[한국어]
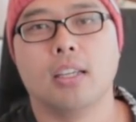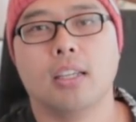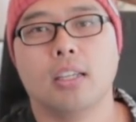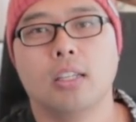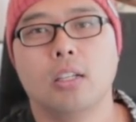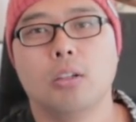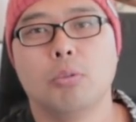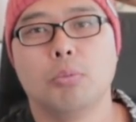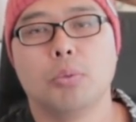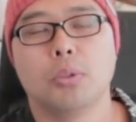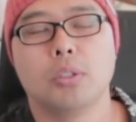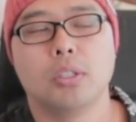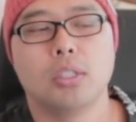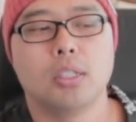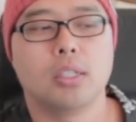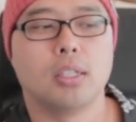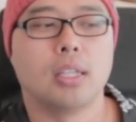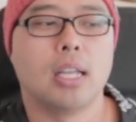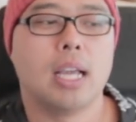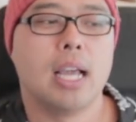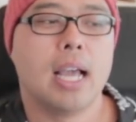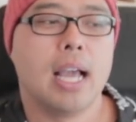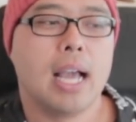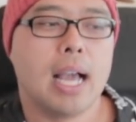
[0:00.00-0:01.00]

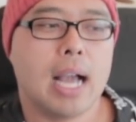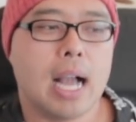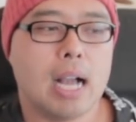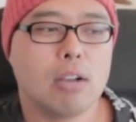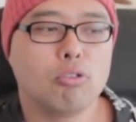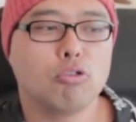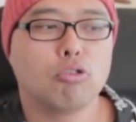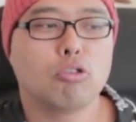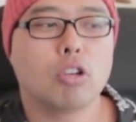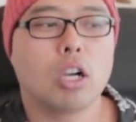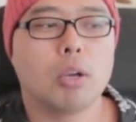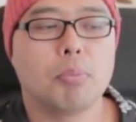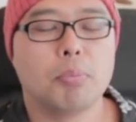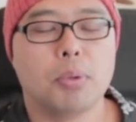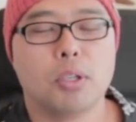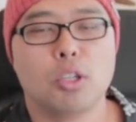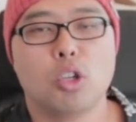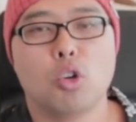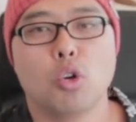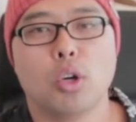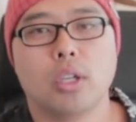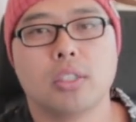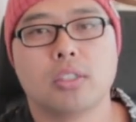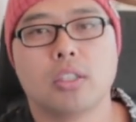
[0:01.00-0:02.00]
일본은 한국과
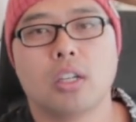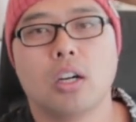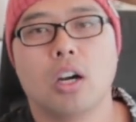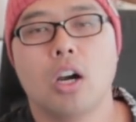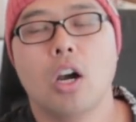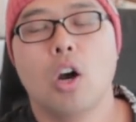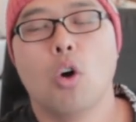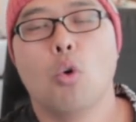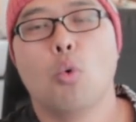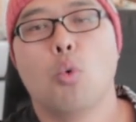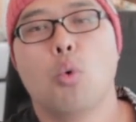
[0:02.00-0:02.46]
비교해서